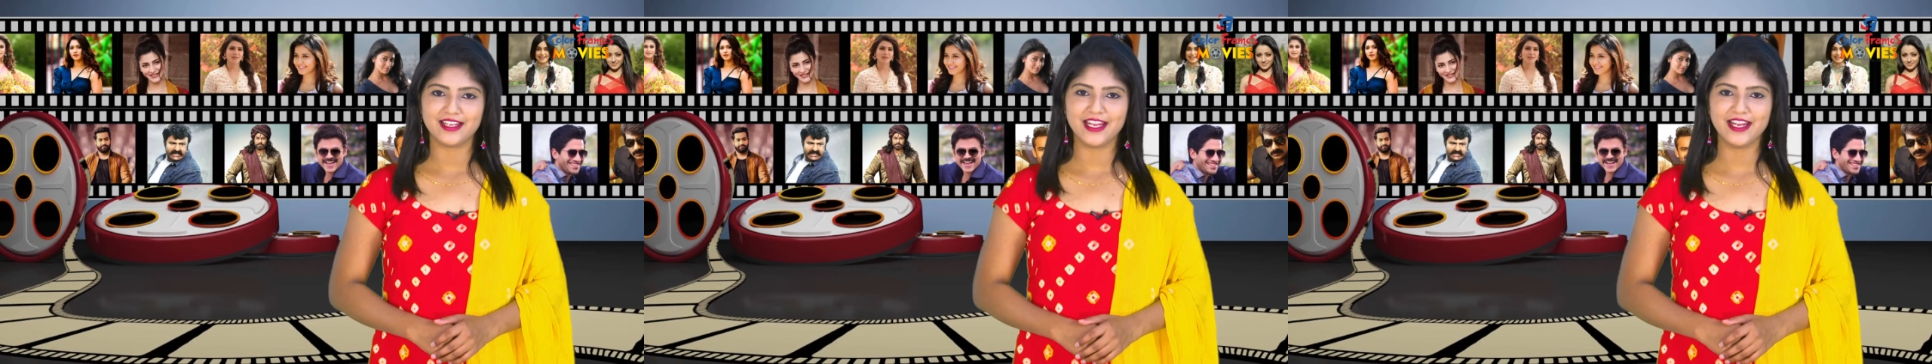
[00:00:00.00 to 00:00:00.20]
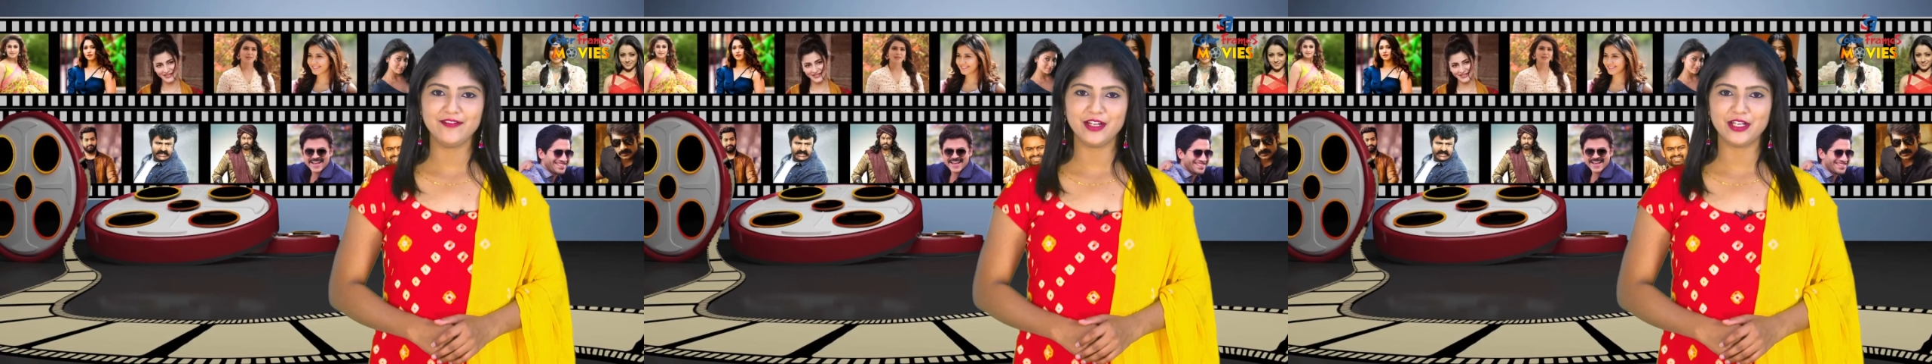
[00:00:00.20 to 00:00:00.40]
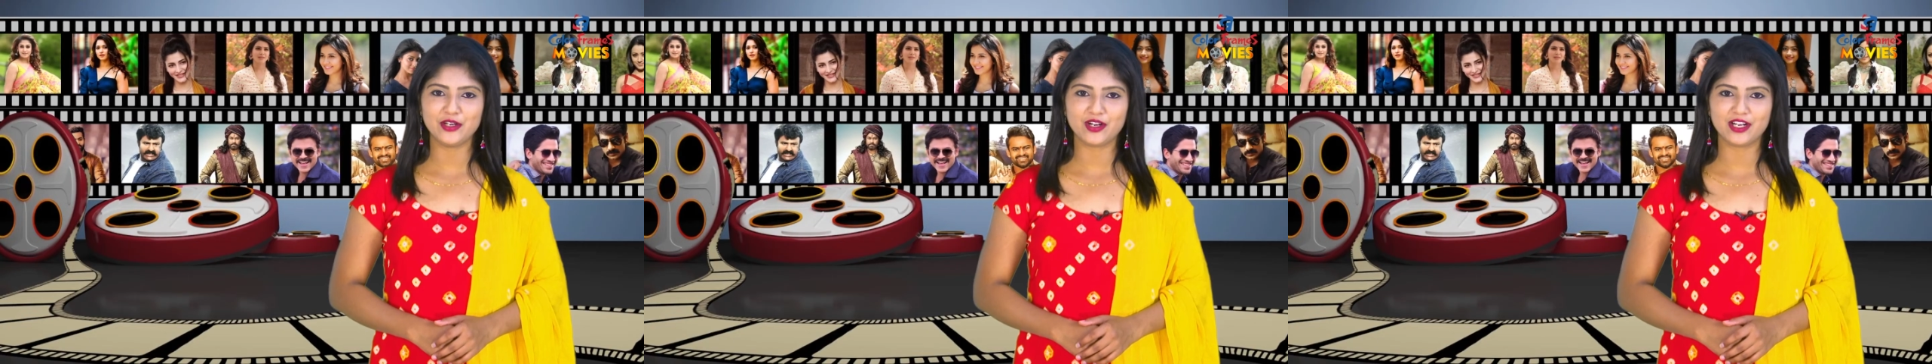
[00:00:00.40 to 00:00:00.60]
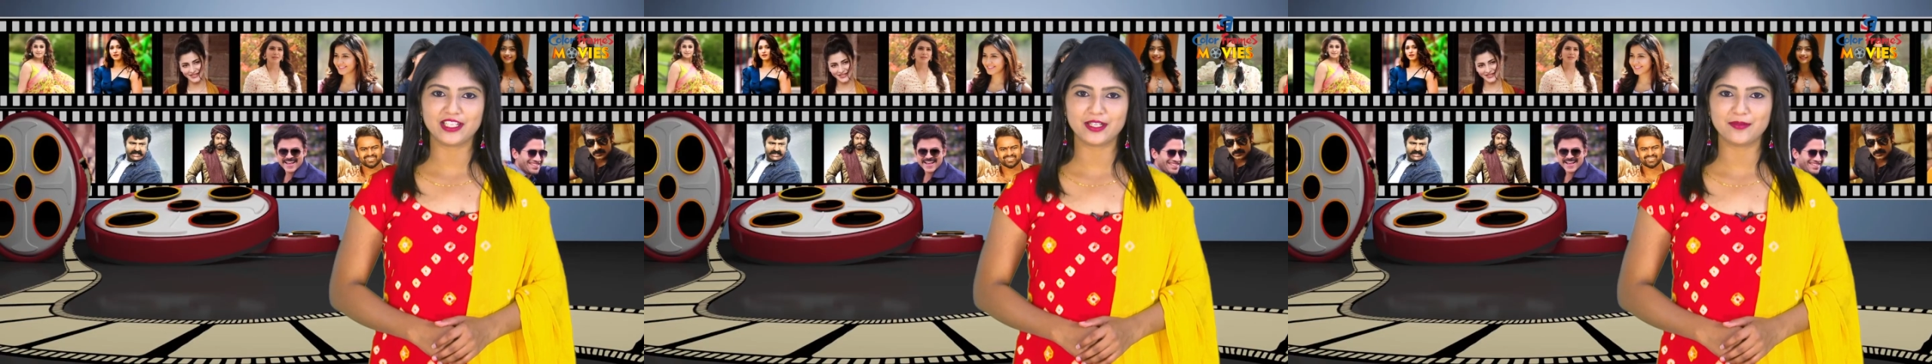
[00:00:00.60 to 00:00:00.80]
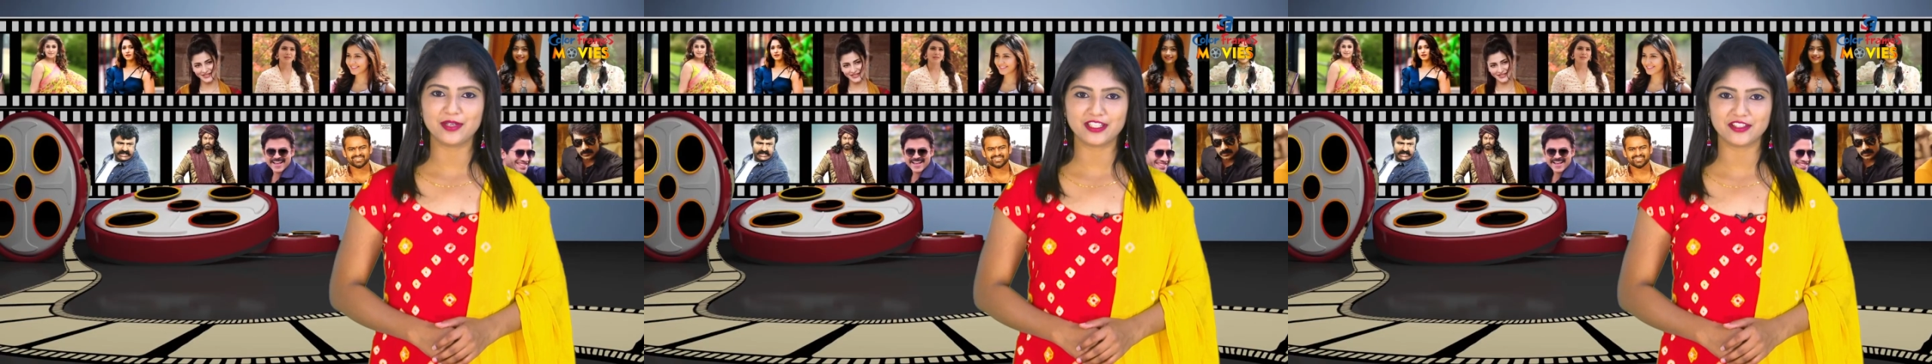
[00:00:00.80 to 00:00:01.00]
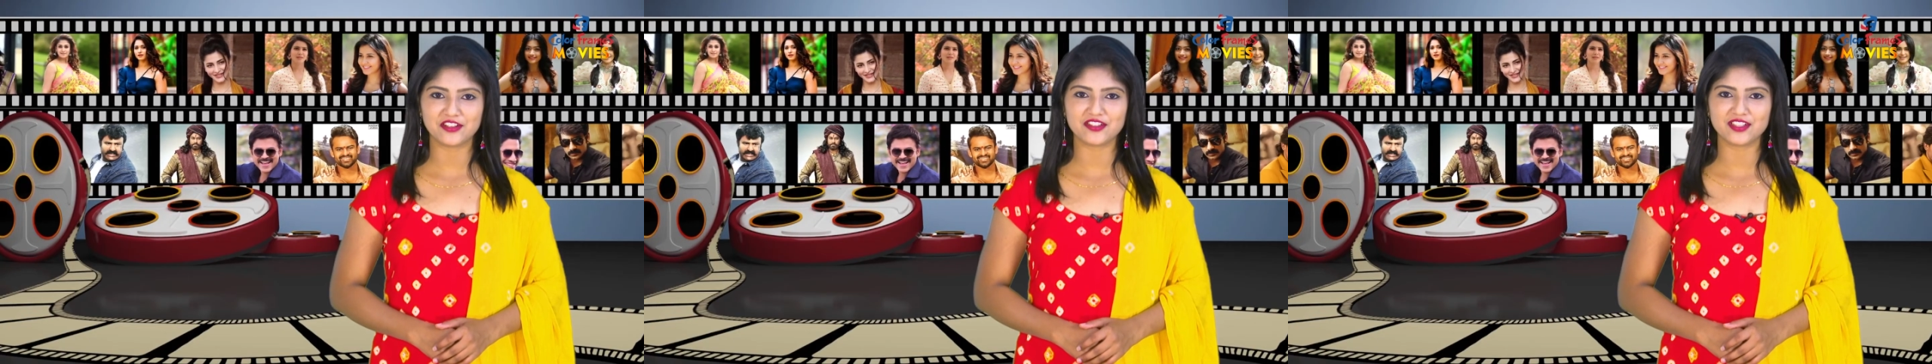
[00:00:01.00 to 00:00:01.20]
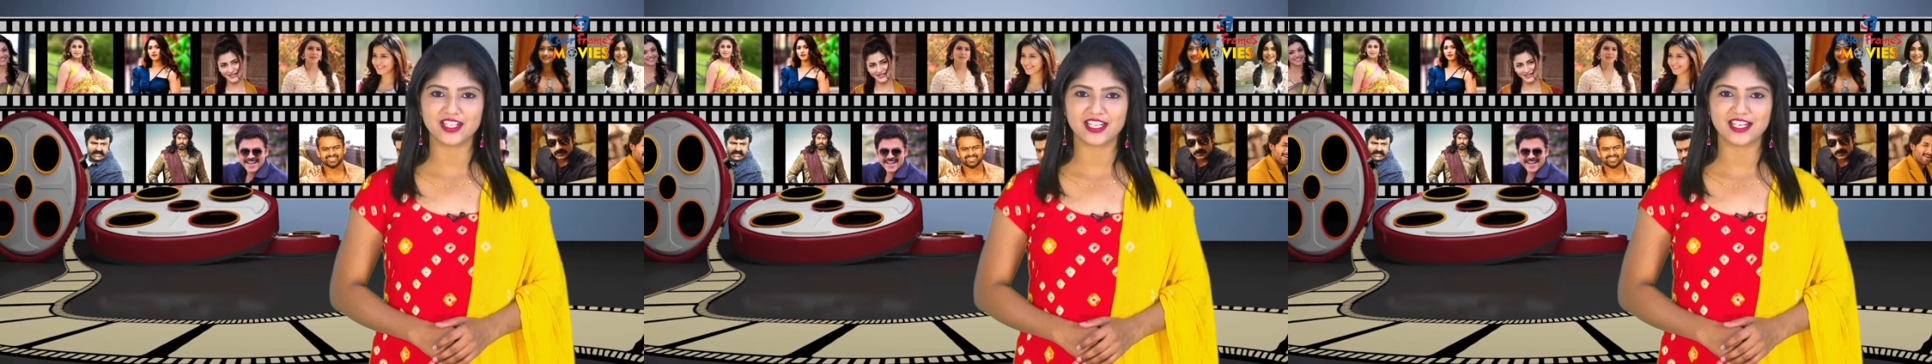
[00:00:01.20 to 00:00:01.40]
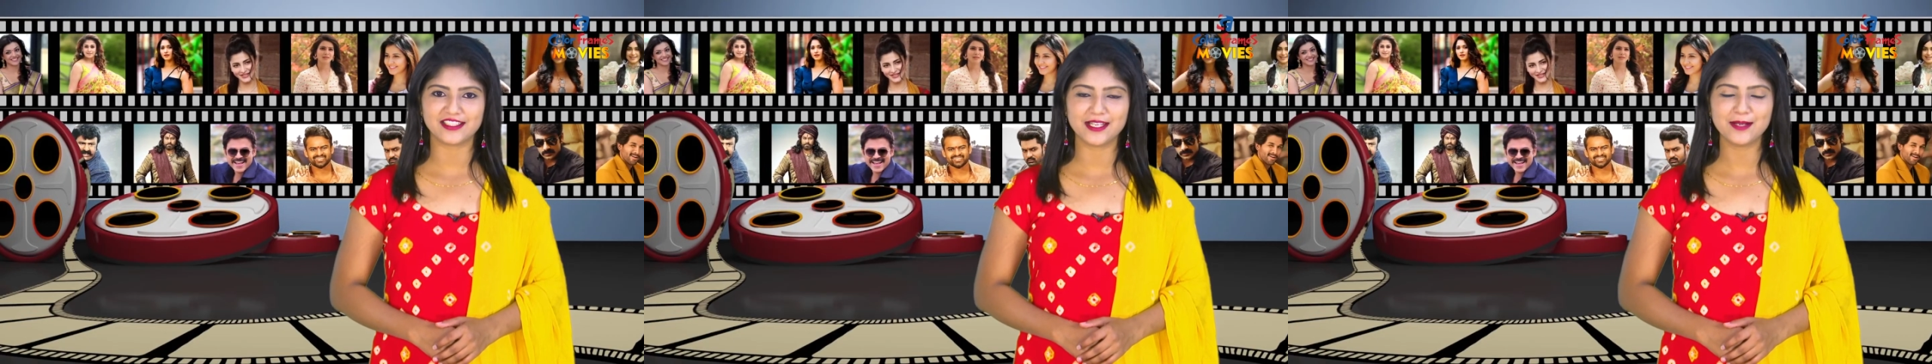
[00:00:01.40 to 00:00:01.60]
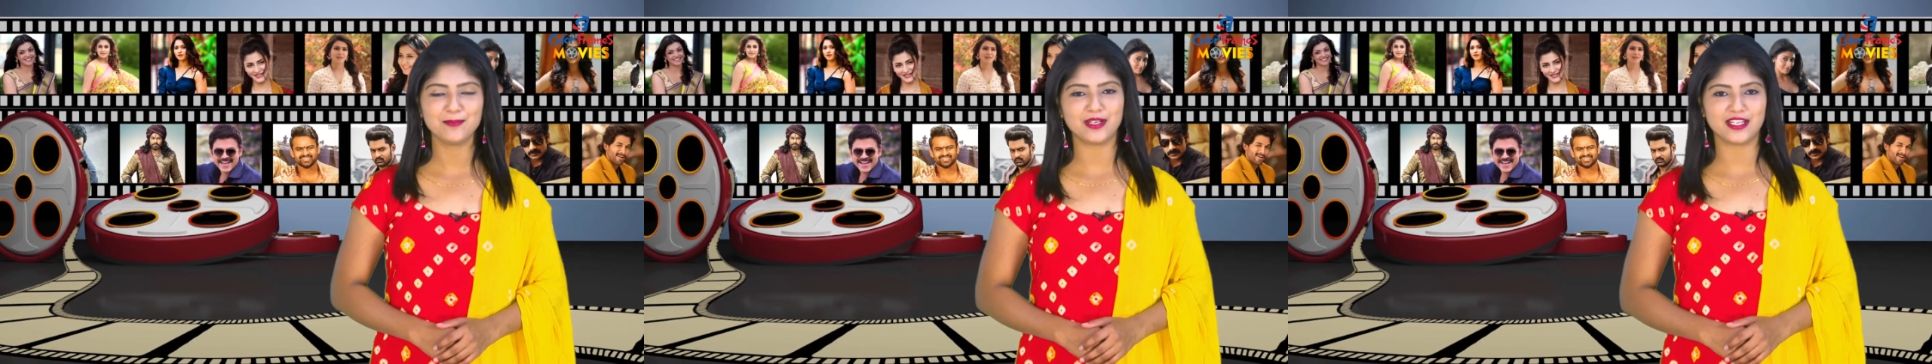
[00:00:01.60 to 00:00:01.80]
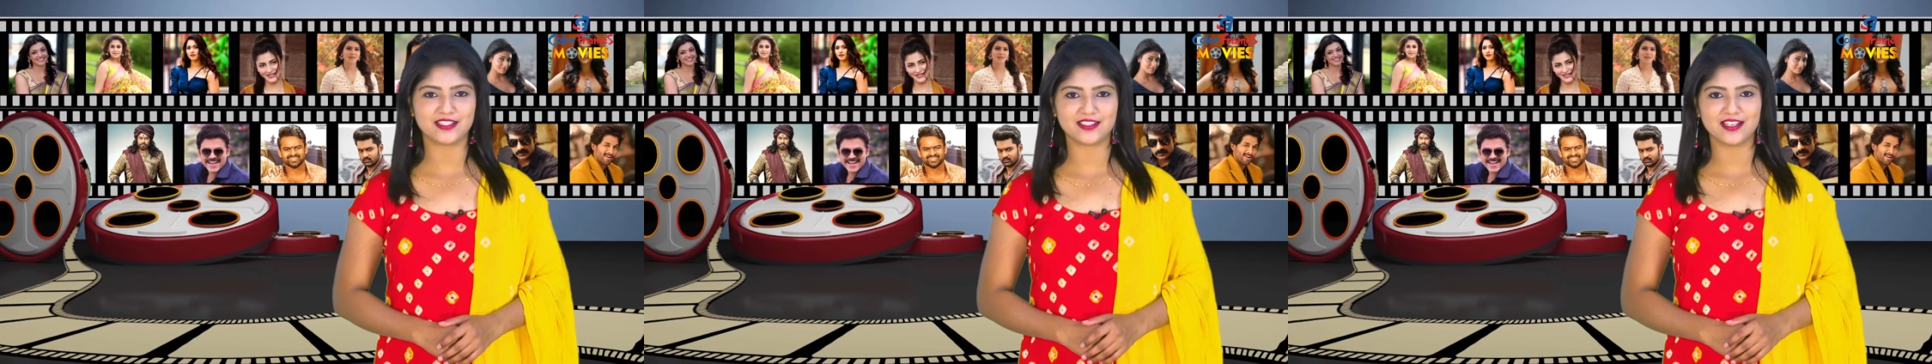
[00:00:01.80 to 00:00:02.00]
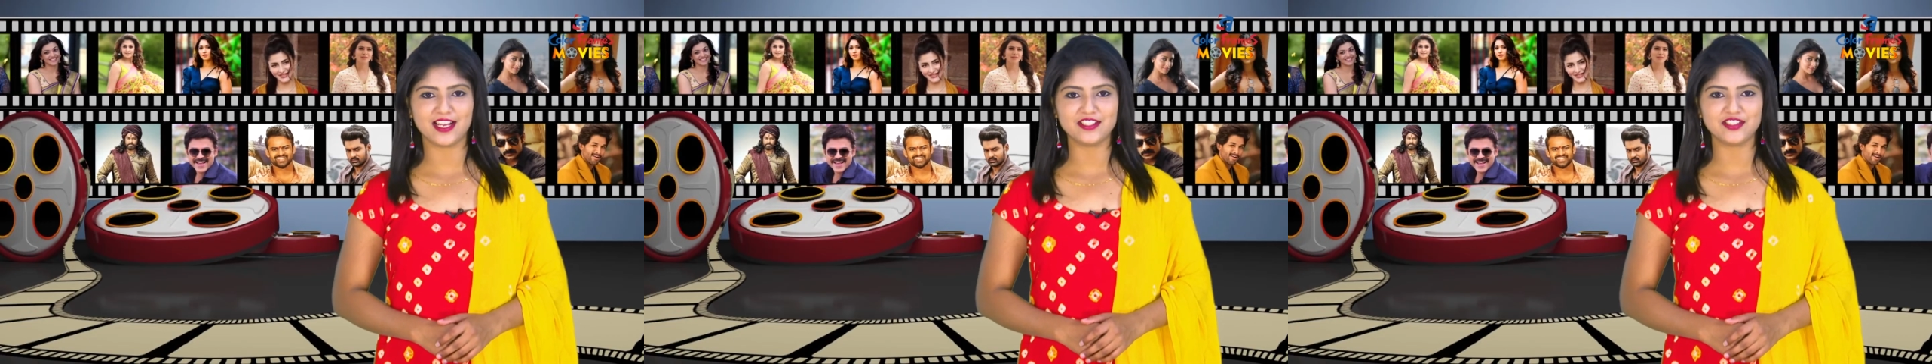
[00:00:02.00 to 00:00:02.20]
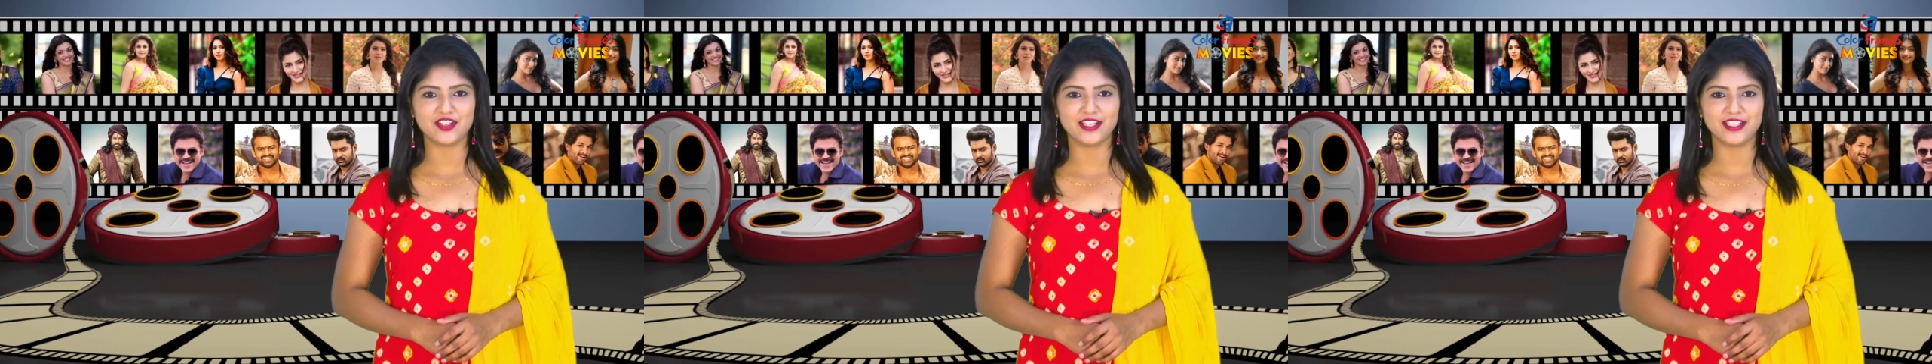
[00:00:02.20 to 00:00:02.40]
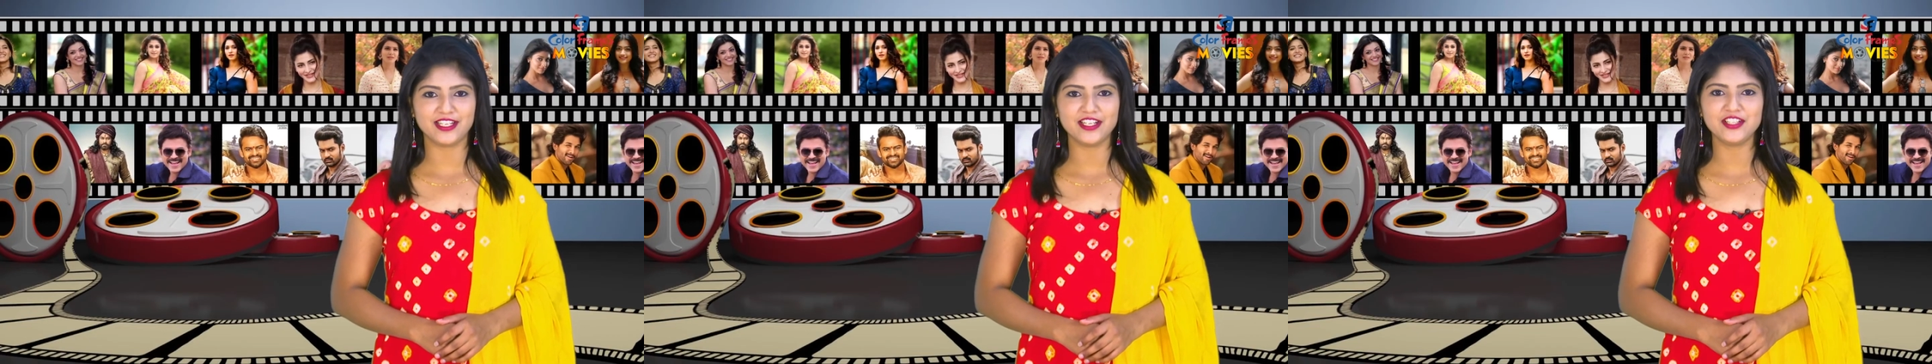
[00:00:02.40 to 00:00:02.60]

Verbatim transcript: ఈ వీడియో కనుక మీకు నచ్చినట్లయితే ప్లీజ్ లైక్ చేయండి